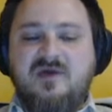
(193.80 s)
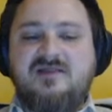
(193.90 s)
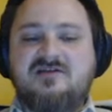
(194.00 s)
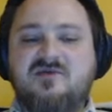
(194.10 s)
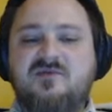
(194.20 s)

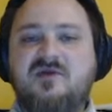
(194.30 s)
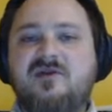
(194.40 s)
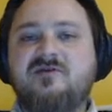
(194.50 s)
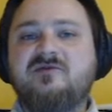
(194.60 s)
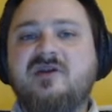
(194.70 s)
badaczy
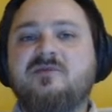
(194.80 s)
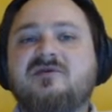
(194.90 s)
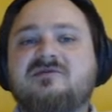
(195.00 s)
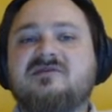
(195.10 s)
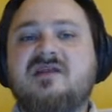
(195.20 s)
Biblii, która
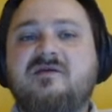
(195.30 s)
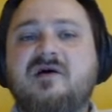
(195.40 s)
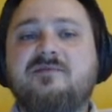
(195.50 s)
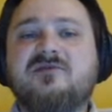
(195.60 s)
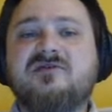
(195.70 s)

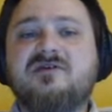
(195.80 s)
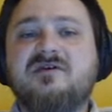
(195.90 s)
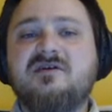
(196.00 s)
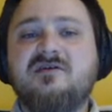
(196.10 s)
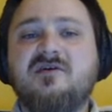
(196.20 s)
pozostała
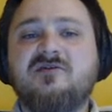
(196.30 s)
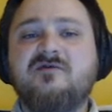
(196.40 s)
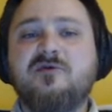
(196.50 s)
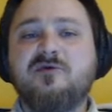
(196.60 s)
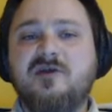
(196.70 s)
przy
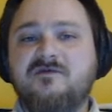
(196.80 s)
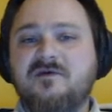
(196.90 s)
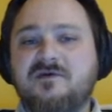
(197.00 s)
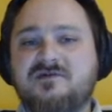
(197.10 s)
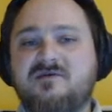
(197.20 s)
J.F.
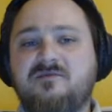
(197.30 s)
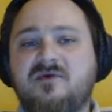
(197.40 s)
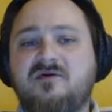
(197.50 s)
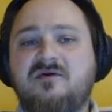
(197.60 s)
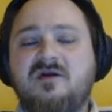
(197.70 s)
Rutherfordzie
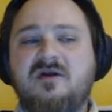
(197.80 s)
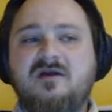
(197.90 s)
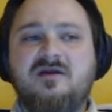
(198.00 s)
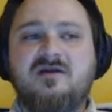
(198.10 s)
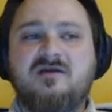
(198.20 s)
po
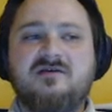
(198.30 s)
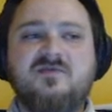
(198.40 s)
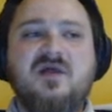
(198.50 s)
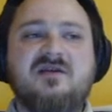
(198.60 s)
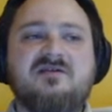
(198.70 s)

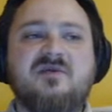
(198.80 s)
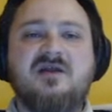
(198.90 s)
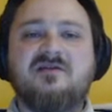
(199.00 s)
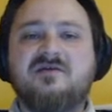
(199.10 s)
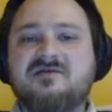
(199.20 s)
śmierci
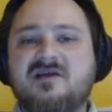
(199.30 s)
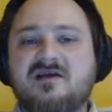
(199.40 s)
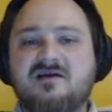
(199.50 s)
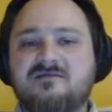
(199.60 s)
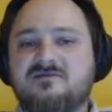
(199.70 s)
brata
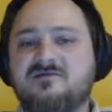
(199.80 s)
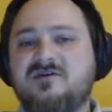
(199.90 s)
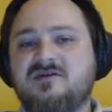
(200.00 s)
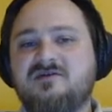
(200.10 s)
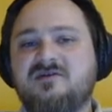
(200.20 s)
Russella,
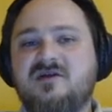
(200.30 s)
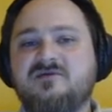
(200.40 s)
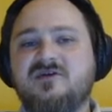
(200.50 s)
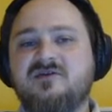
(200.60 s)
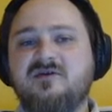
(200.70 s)
gdy
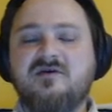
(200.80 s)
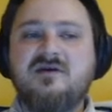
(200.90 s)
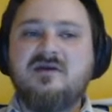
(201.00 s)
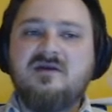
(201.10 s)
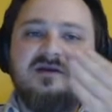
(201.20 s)
tam się
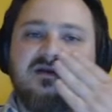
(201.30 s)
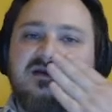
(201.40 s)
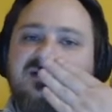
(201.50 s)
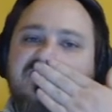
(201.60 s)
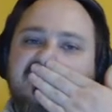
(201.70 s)
to
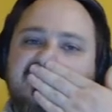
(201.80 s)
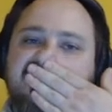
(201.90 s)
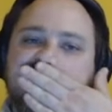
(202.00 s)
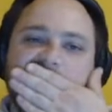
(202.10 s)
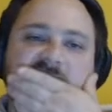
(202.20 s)
E,
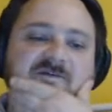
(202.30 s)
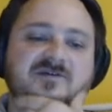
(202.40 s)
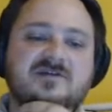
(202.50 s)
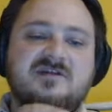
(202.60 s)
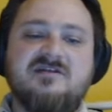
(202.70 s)
porozłączałem
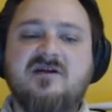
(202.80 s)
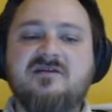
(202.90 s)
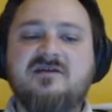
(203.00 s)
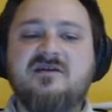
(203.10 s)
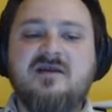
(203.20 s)
w różne
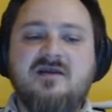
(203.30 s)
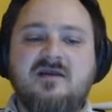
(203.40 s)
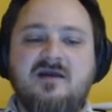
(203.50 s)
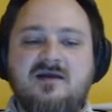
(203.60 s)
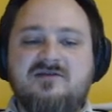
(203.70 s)
strony,
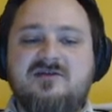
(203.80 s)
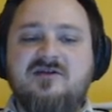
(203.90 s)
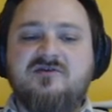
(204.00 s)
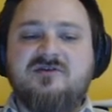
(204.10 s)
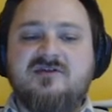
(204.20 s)
a
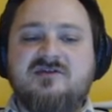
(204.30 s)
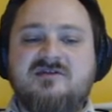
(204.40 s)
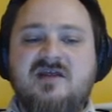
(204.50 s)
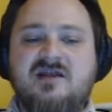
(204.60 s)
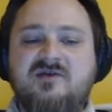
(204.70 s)
ci, którzy
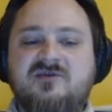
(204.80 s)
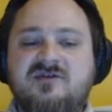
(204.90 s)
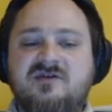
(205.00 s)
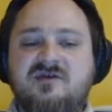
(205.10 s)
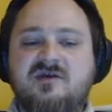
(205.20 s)
zostali
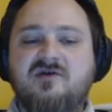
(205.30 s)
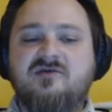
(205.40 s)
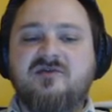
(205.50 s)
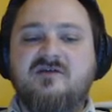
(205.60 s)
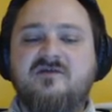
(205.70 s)
przy
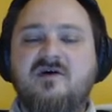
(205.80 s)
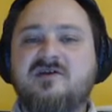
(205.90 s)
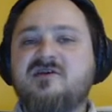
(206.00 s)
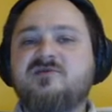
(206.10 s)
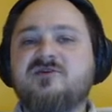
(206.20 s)

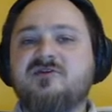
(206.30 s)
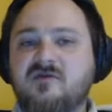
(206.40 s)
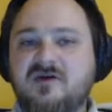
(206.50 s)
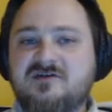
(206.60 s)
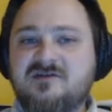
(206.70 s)
Rutherfordzie, przy
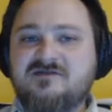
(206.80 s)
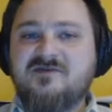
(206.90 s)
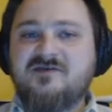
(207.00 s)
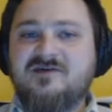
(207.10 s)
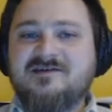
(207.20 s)

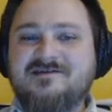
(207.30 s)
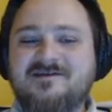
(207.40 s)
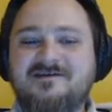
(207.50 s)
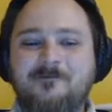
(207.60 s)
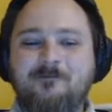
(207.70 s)
towarzystwie
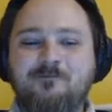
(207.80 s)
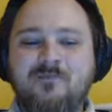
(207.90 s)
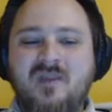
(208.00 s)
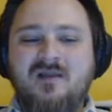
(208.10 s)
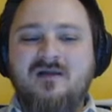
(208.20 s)
właśnie,
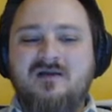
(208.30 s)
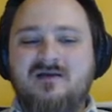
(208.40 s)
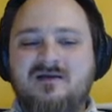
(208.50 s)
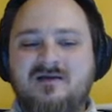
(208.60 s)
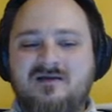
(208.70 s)
e,